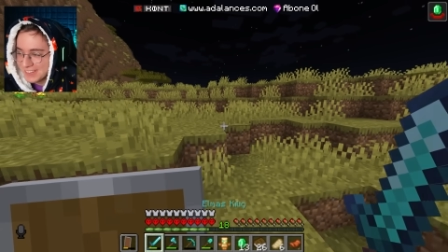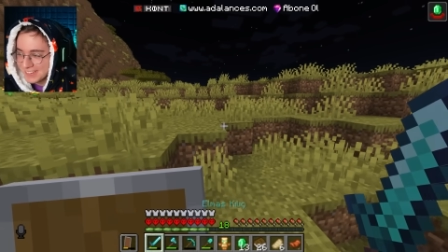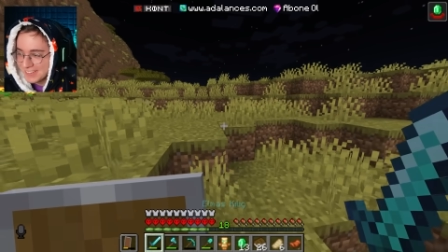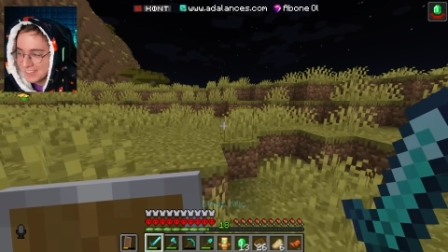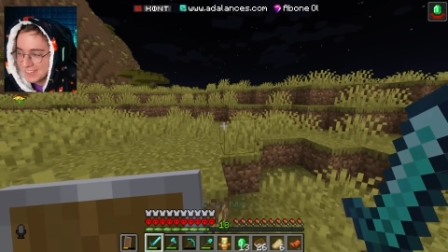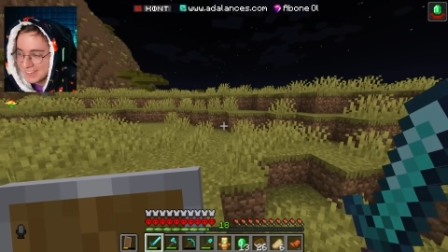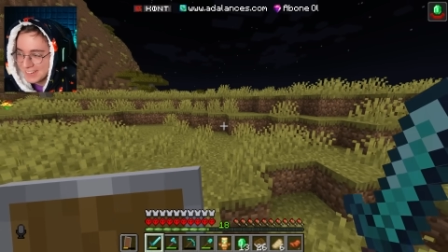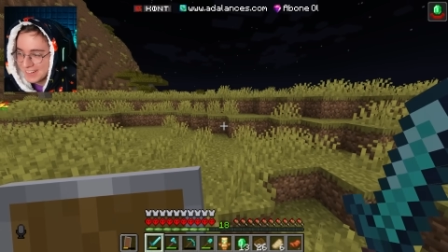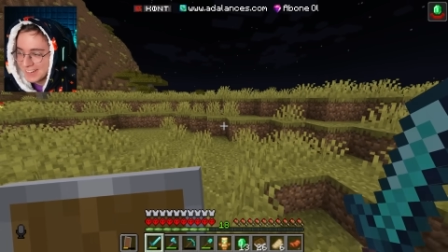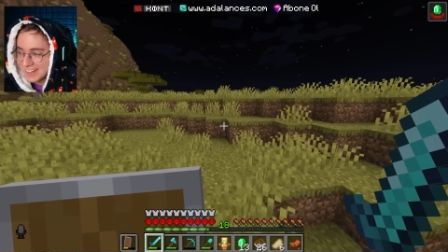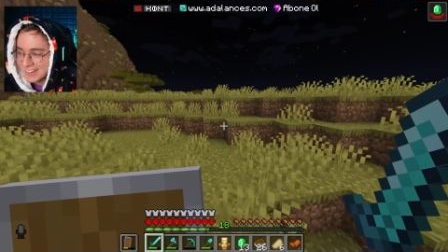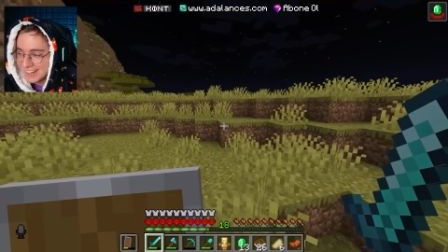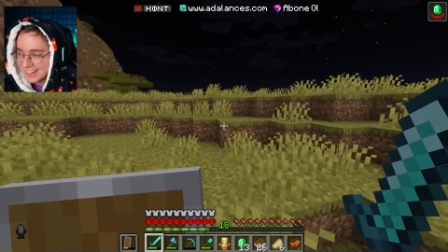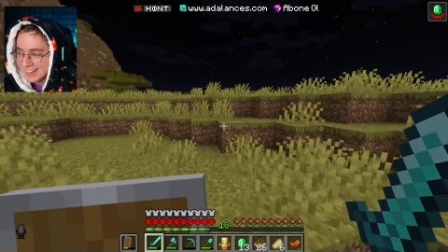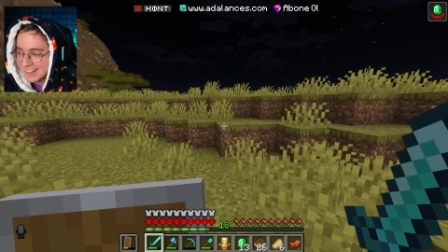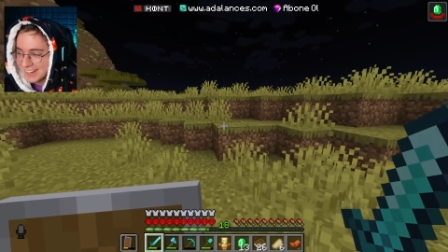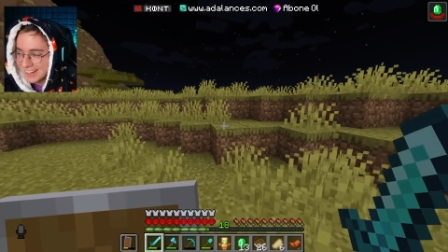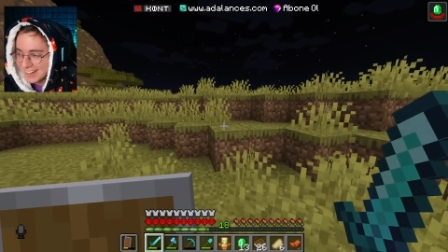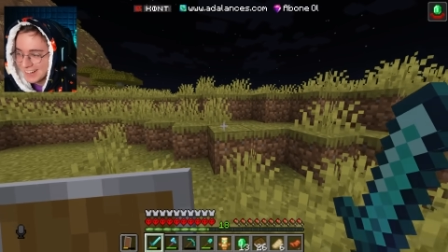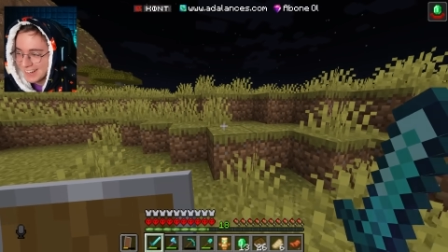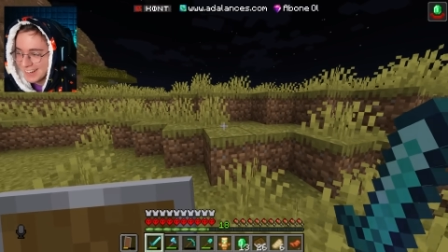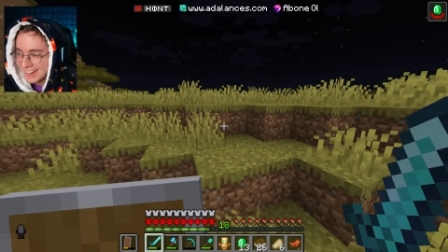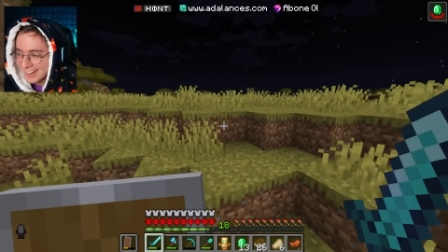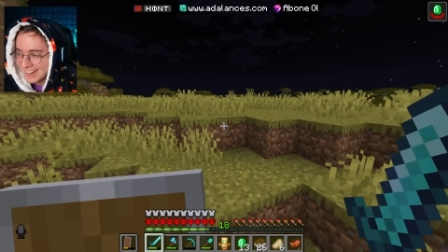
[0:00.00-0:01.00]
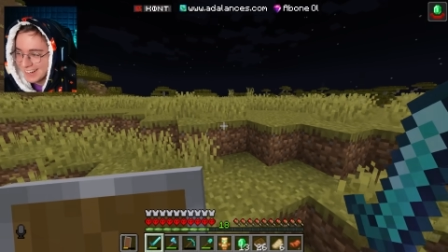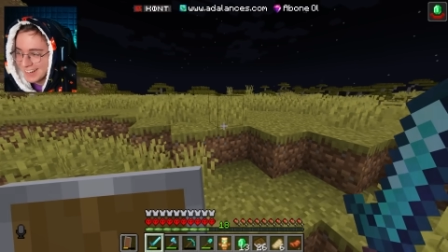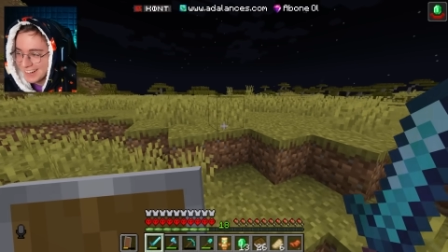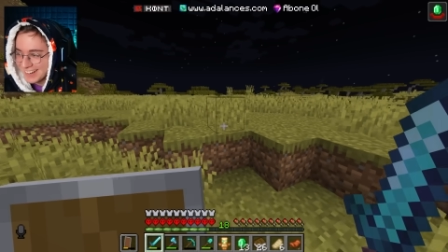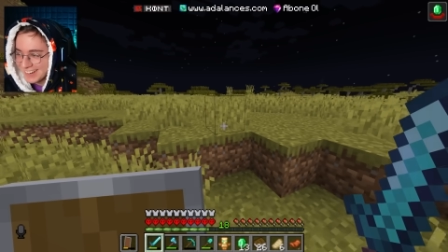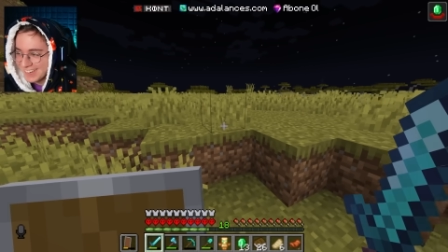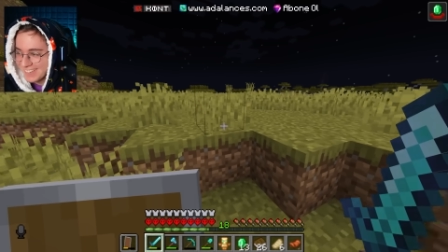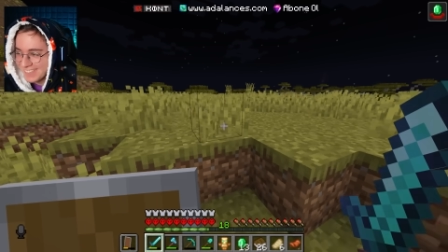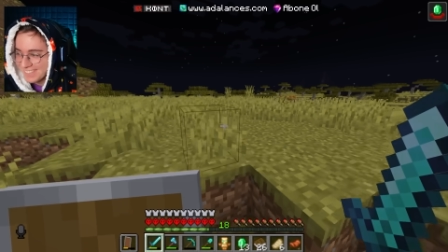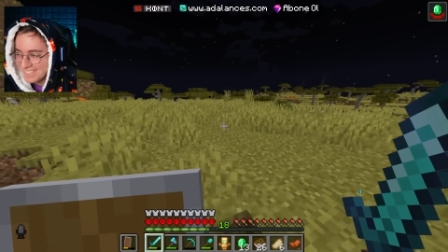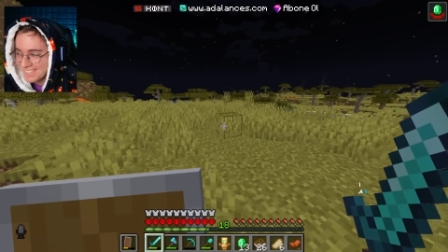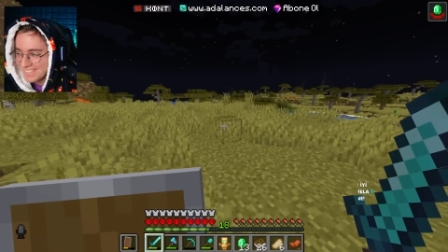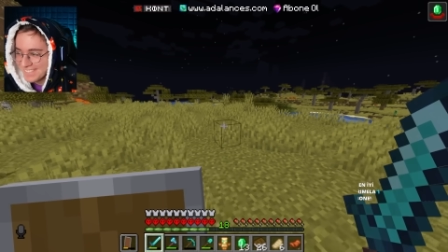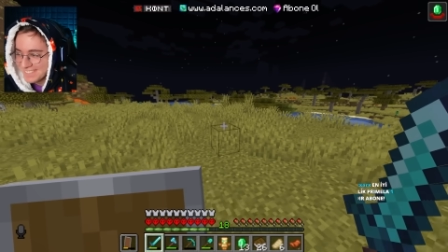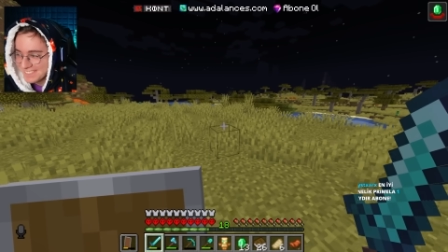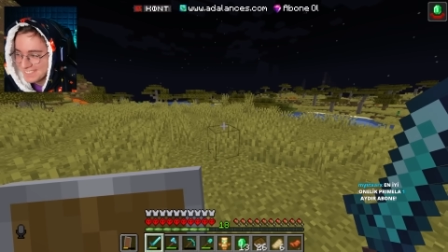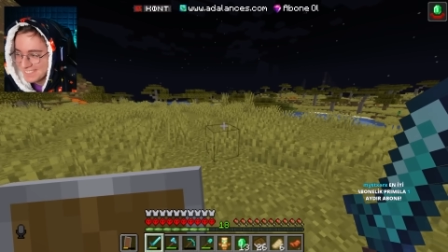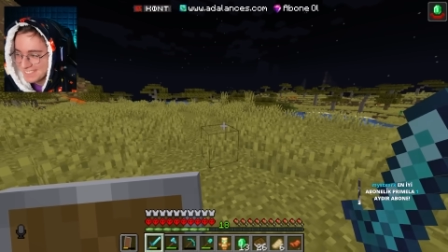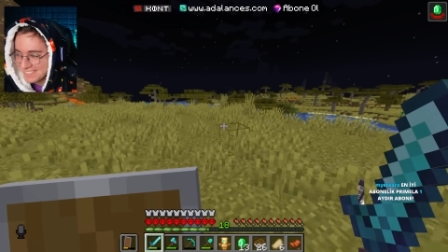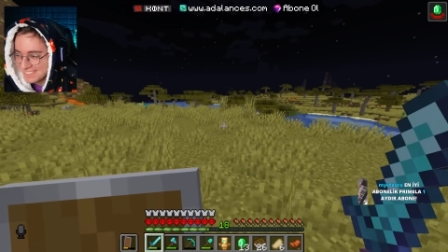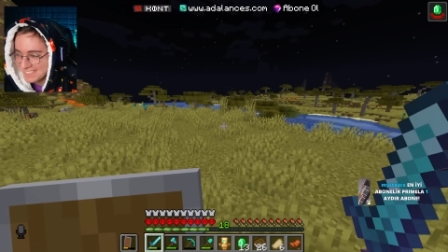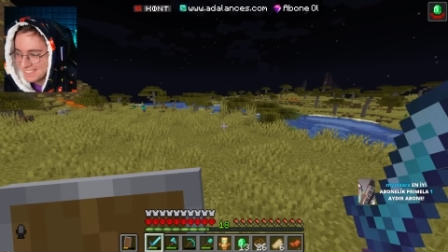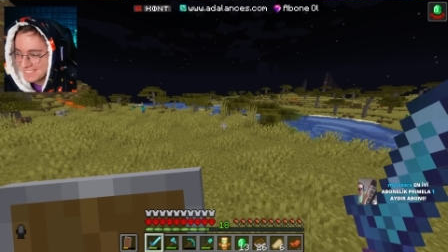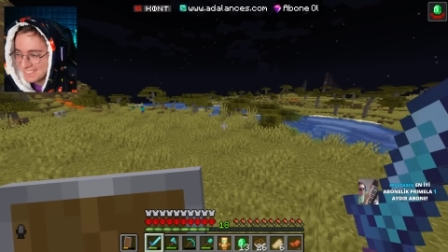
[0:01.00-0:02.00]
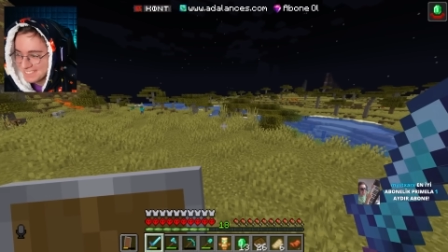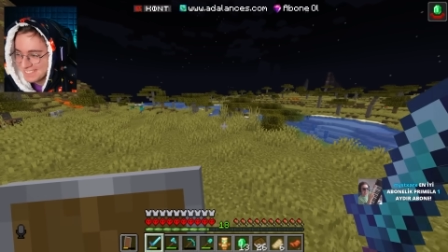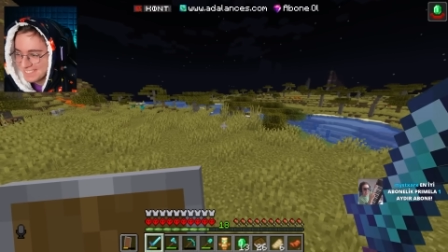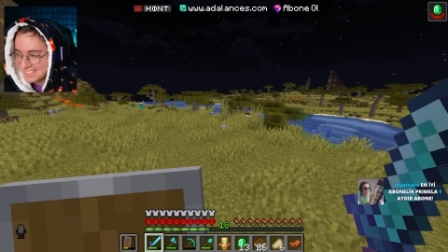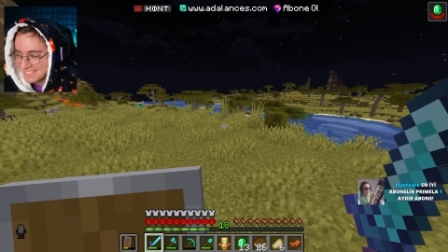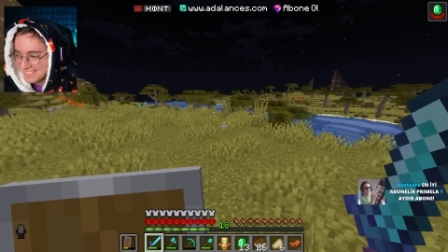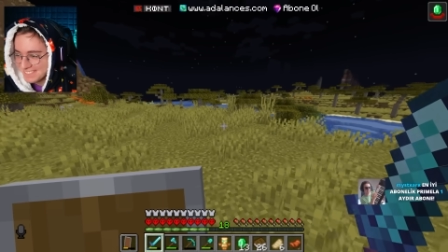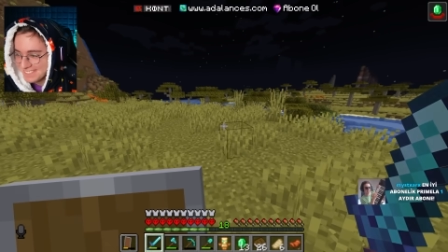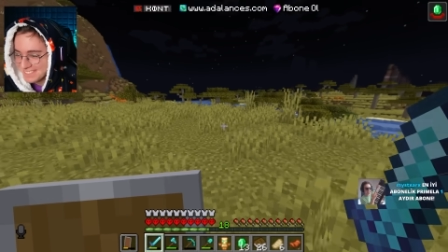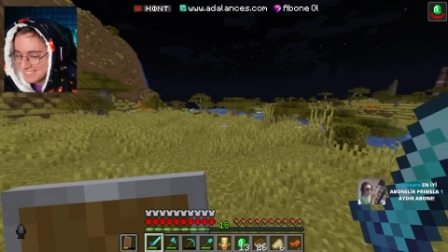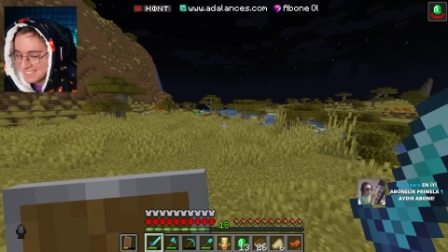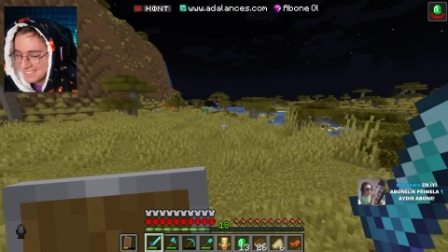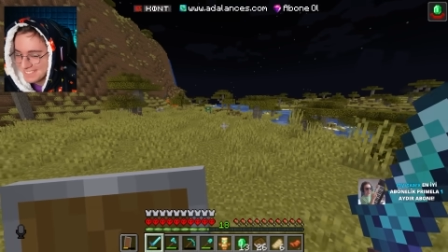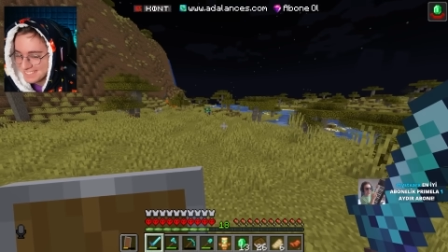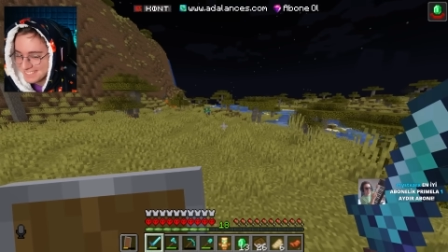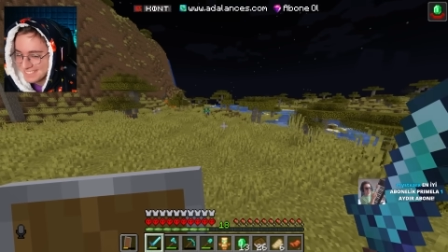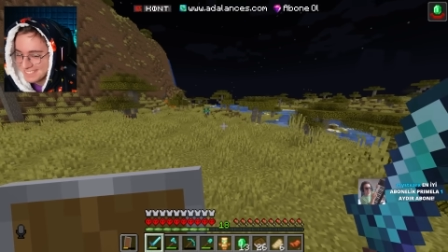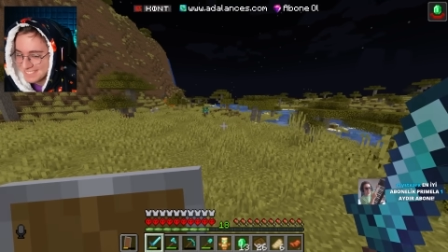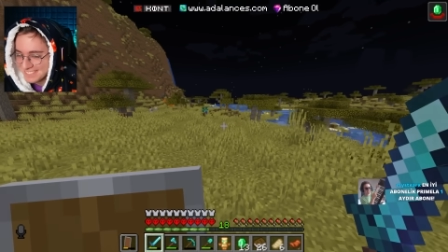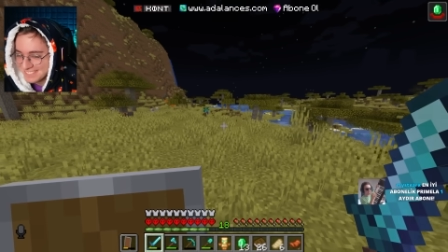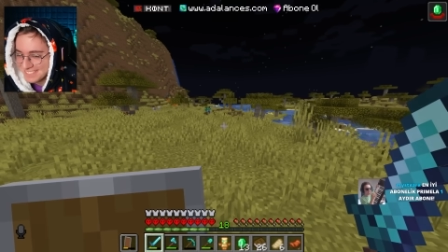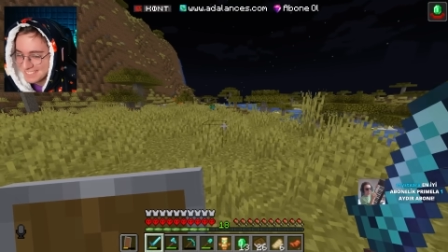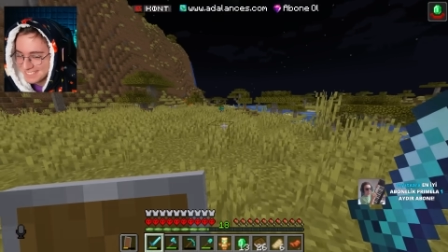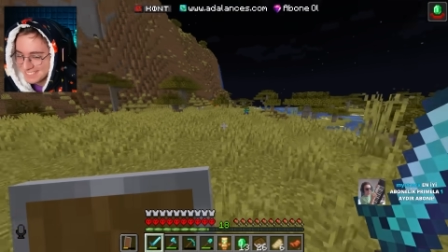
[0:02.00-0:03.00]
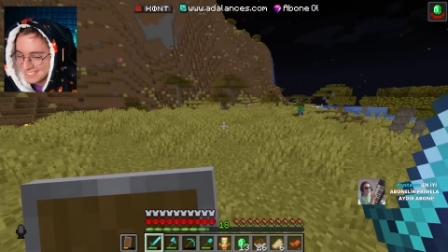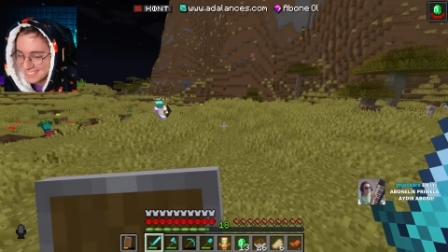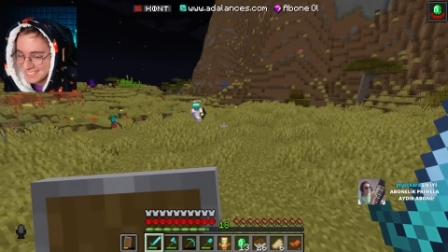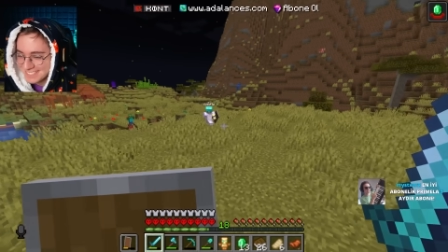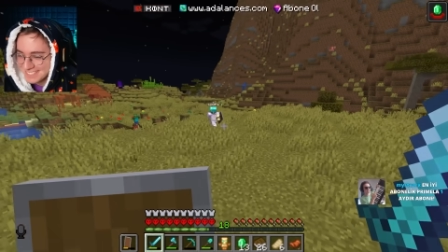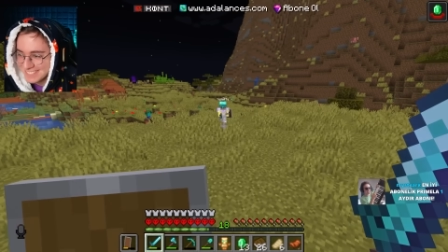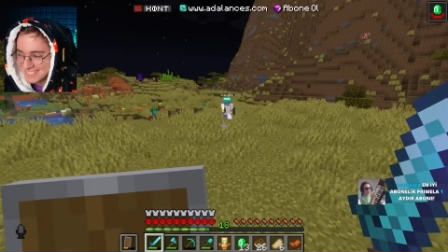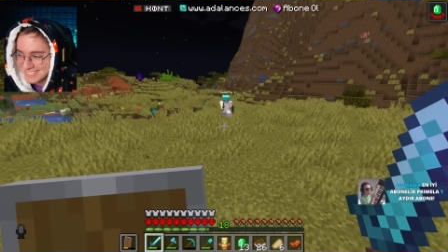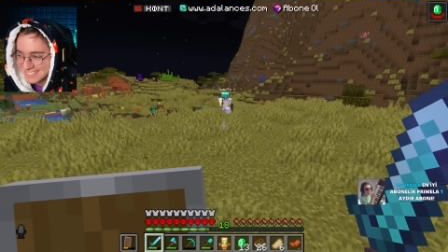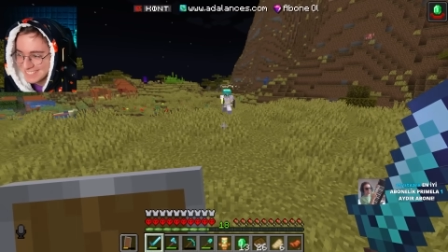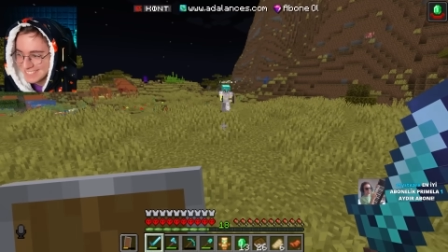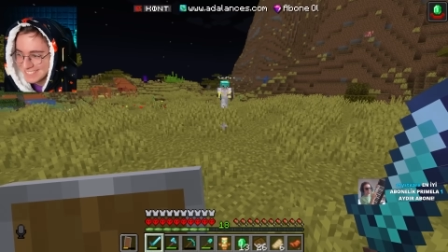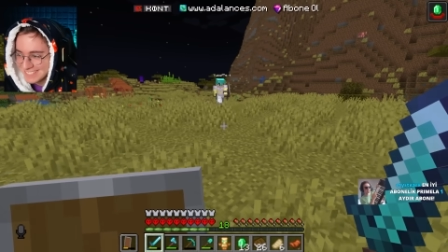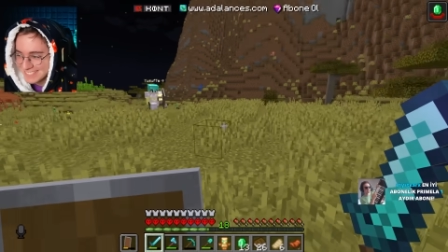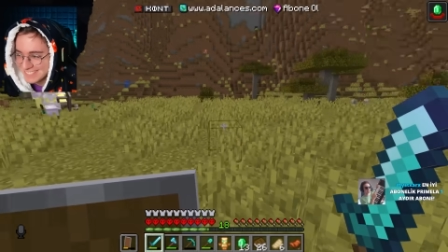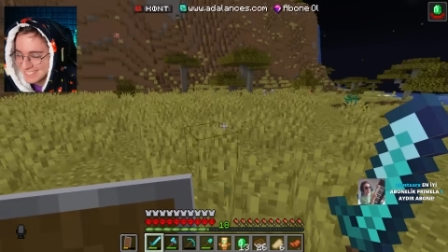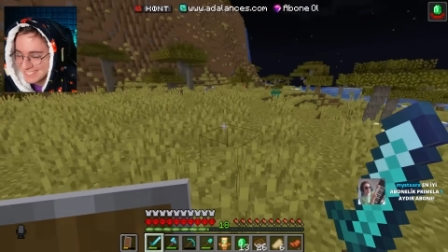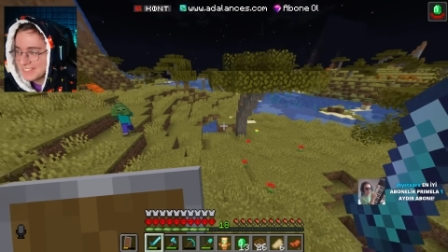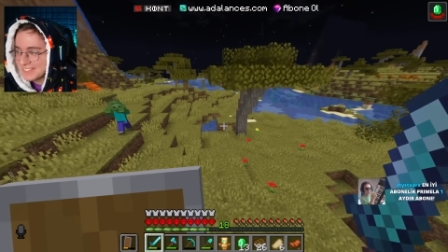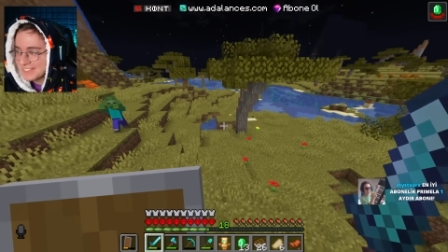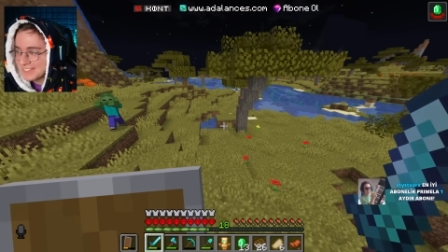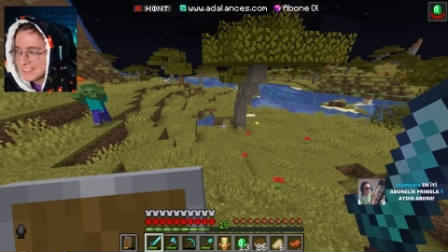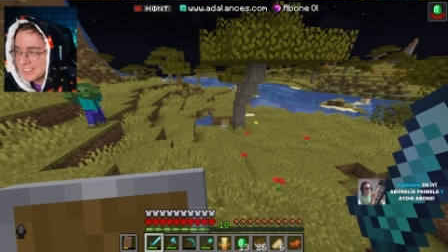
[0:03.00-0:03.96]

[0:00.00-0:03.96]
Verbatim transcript: ya abi nasıl olabilir? Niye hepsinin bir kalbi var? Kime dokunsam yok oluyor.